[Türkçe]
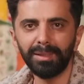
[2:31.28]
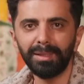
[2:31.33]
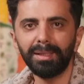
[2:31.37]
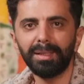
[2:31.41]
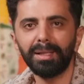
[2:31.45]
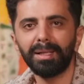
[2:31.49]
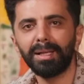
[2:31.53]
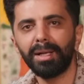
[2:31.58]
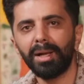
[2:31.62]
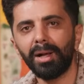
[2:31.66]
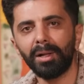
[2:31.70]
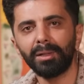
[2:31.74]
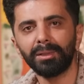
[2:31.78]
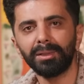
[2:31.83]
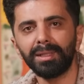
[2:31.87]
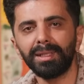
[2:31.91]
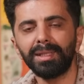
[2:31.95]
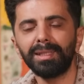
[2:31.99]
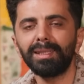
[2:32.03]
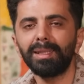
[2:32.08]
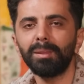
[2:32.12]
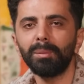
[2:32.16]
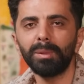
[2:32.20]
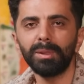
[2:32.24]
ve kalktı
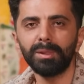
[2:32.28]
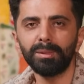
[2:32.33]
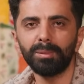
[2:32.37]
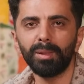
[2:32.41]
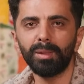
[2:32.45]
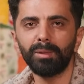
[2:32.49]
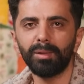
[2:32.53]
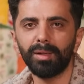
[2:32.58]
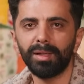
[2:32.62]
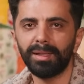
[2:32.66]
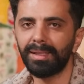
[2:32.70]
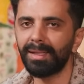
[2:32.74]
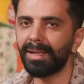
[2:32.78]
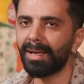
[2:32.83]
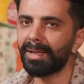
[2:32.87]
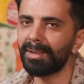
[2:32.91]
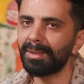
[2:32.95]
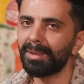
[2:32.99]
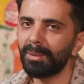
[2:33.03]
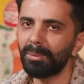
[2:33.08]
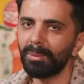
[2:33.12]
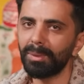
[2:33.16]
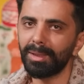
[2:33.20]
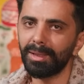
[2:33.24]
gitti bizim eve. Ne
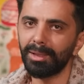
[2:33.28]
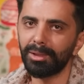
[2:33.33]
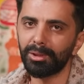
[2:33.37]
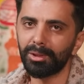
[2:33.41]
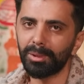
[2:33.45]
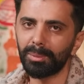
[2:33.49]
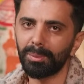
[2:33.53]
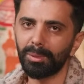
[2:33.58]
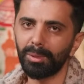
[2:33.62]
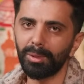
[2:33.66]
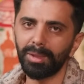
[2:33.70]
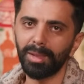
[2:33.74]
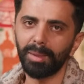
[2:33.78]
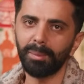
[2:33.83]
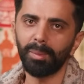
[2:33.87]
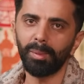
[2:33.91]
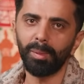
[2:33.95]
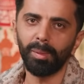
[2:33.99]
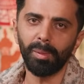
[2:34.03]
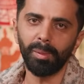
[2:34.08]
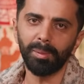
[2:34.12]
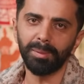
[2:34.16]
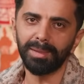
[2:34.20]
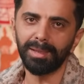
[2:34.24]
annem İngilizce biliyor ne
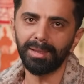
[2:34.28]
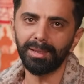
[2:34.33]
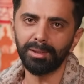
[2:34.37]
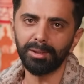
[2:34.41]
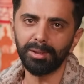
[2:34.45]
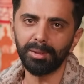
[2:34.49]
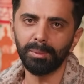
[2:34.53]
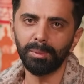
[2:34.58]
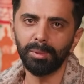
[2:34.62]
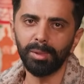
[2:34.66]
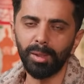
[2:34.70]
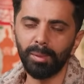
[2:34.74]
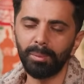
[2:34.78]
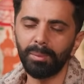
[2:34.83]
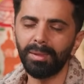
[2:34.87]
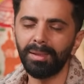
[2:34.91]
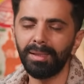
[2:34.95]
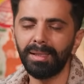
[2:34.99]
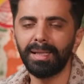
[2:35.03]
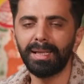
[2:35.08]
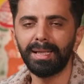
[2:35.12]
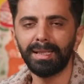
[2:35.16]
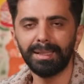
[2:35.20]
babam İngilizce biliyor ama